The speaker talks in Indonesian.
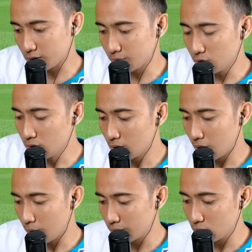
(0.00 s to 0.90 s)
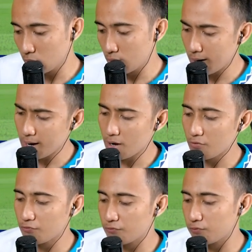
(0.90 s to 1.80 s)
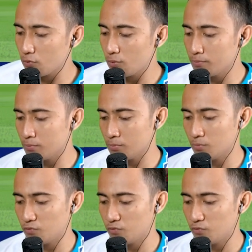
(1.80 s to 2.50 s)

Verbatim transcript: ketemu lawan gua Fum